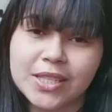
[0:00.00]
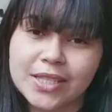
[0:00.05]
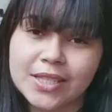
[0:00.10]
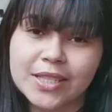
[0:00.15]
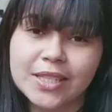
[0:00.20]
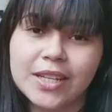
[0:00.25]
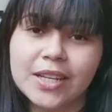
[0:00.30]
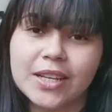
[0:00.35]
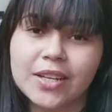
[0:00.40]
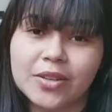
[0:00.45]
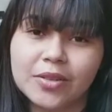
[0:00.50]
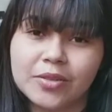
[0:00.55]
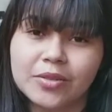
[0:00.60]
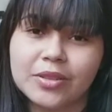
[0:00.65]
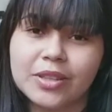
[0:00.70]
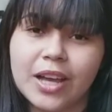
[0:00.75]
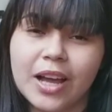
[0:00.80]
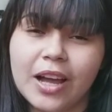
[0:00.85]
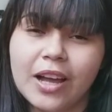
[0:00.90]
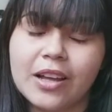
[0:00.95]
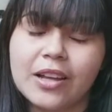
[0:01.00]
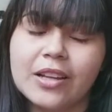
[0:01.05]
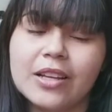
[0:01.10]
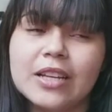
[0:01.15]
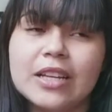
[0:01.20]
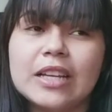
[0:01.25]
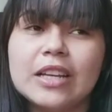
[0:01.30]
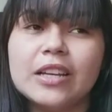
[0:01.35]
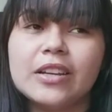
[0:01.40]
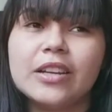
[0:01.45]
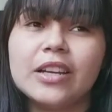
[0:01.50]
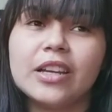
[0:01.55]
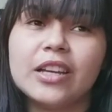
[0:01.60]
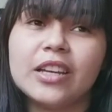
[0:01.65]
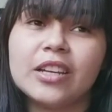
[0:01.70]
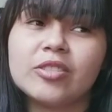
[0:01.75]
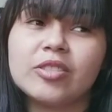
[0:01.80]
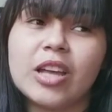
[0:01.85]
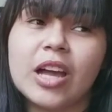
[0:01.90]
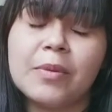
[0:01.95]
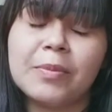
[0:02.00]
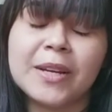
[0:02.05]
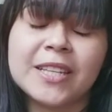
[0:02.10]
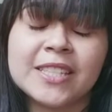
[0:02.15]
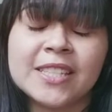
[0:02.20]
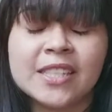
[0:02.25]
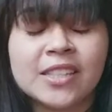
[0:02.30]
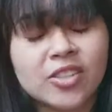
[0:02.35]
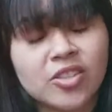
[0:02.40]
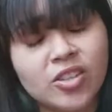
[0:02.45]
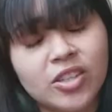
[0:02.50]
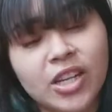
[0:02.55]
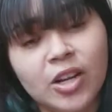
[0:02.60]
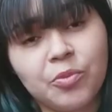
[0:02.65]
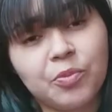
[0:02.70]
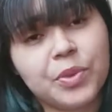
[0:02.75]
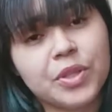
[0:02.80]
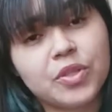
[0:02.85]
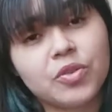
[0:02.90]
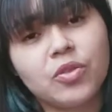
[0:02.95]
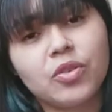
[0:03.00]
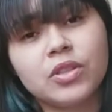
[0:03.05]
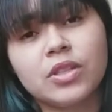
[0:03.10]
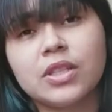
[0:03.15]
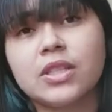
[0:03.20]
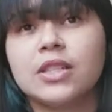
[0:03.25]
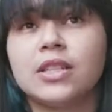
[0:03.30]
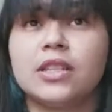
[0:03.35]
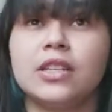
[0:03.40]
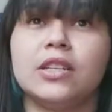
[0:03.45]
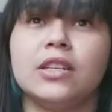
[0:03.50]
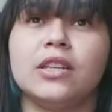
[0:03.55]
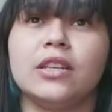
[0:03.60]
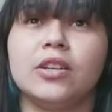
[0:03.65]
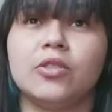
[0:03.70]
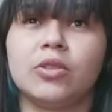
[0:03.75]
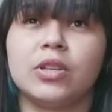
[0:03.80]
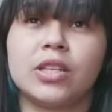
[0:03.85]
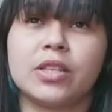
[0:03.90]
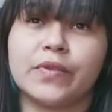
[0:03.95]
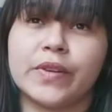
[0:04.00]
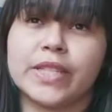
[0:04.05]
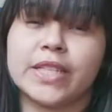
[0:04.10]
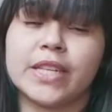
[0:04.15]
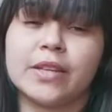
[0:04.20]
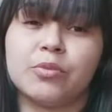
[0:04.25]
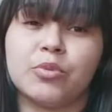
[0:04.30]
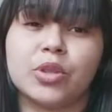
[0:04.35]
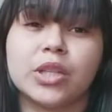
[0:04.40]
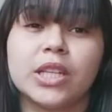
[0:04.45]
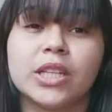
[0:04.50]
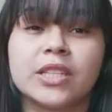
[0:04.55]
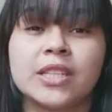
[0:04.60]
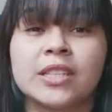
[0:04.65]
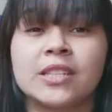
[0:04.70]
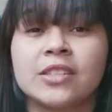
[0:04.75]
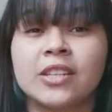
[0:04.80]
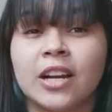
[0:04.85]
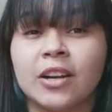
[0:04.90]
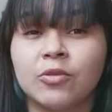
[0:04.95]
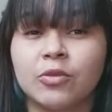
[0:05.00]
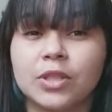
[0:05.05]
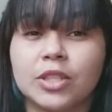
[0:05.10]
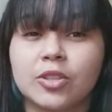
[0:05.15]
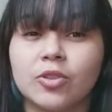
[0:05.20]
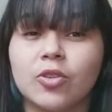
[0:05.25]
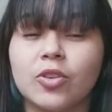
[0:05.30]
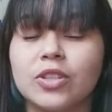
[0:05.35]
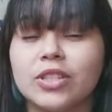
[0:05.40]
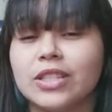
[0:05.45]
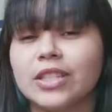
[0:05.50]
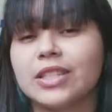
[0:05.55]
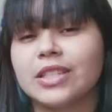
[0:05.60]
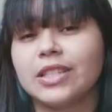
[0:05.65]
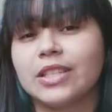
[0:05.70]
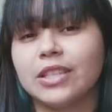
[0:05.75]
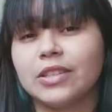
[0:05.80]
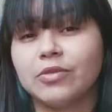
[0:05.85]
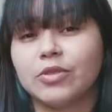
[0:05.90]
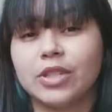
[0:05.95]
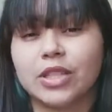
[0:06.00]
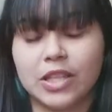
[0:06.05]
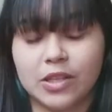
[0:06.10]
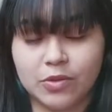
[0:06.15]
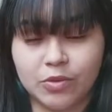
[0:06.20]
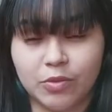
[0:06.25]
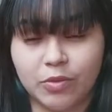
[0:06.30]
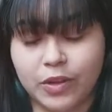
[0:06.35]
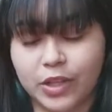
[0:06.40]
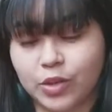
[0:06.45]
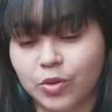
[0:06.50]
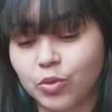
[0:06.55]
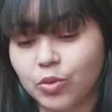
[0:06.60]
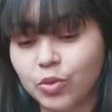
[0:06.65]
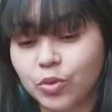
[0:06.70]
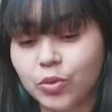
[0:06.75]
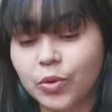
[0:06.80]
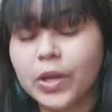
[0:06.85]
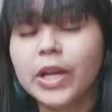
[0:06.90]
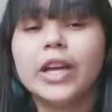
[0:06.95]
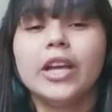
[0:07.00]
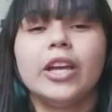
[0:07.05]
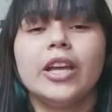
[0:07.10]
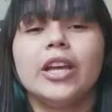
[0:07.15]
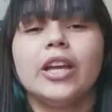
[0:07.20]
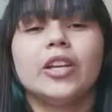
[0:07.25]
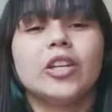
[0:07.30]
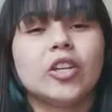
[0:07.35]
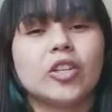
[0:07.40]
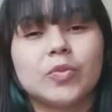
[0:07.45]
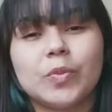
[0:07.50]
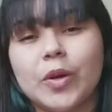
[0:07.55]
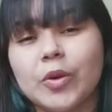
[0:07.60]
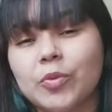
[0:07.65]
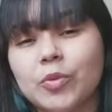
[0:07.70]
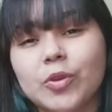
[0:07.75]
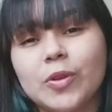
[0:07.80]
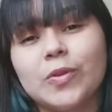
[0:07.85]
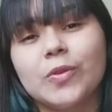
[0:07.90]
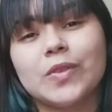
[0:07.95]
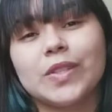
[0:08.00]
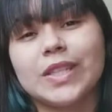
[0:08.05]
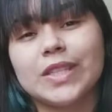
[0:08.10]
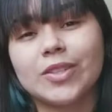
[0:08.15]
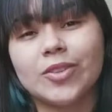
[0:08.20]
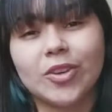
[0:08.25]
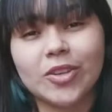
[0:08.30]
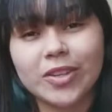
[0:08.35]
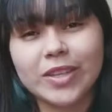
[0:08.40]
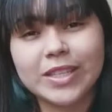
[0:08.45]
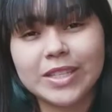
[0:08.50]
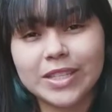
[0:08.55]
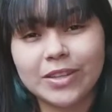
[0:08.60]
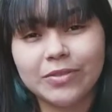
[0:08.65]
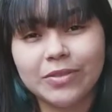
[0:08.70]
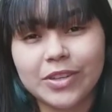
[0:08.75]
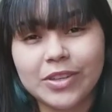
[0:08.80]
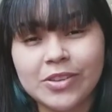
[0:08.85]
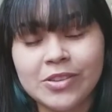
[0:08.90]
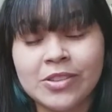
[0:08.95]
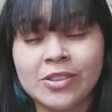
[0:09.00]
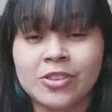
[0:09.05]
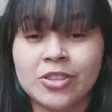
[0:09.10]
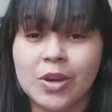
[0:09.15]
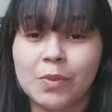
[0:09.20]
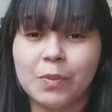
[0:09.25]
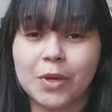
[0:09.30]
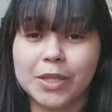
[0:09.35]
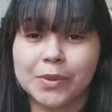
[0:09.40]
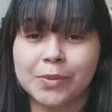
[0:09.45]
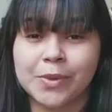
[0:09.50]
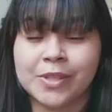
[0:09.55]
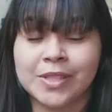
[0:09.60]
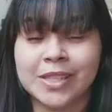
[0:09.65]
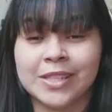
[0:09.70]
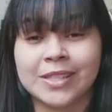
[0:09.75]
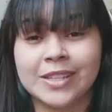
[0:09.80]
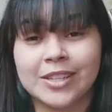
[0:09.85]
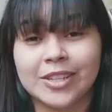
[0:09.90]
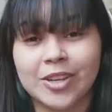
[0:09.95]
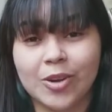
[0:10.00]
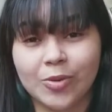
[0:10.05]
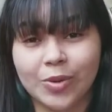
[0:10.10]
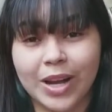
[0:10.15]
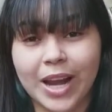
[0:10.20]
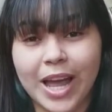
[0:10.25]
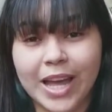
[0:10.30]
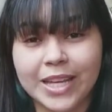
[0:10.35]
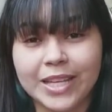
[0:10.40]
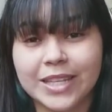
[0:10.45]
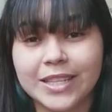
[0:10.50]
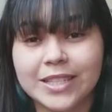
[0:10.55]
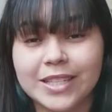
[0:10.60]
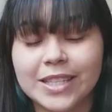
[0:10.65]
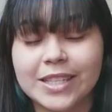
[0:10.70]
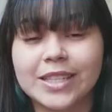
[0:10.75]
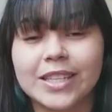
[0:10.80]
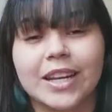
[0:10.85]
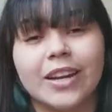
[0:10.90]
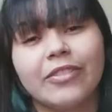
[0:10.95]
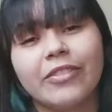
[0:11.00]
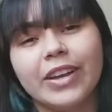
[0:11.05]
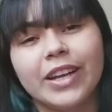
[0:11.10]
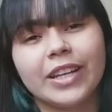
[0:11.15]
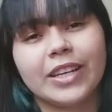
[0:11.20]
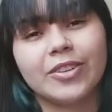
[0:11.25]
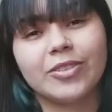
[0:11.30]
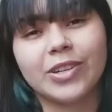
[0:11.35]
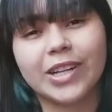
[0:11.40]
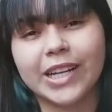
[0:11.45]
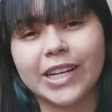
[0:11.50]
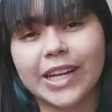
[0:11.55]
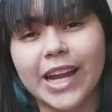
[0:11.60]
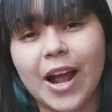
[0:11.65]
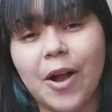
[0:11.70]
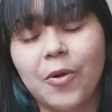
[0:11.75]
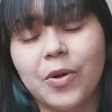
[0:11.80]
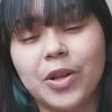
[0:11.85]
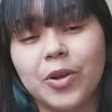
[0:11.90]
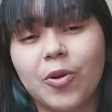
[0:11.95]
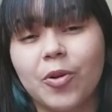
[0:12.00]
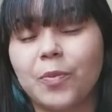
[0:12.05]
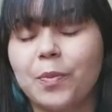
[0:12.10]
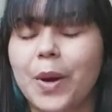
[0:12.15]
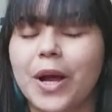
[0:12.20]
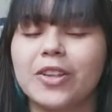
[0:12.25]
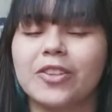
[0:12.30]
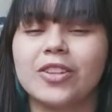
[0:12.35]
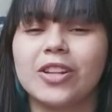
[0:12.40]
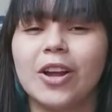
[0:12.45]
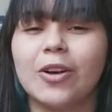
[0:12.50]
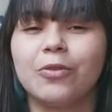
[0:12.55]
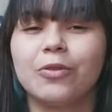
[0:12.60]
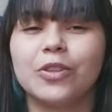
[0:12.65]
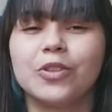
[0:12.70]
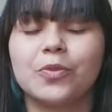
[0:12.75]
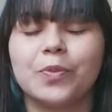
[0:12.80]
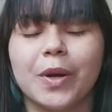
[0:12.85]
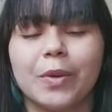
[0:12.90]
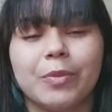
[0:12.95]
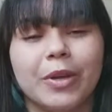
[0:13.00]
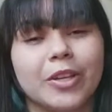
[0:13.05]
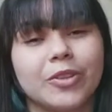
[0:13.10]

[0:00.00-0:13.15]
esse ano, tá? É, eu tava precisando só de algumas coisas e eu quis fazer mudanças de algumas coisas e vocês vão ver tudo. E eu espero muito que vocês gostem desse vídeo, então já peço pra vocês deixar um like, se inscrever aqui no canal e compartilhar o vídeo pra me